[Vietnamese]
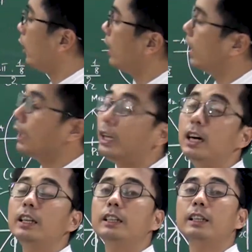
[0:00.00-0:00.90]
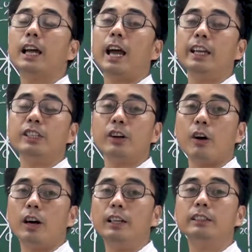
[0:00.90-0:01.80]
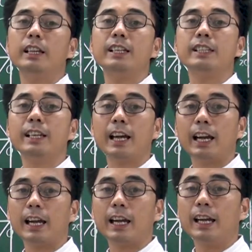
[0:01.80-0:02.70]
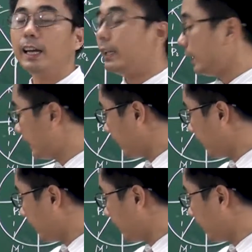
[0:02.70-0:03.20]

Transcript: lớn hơn hay nhỏ hơn t trên 2. Thì ta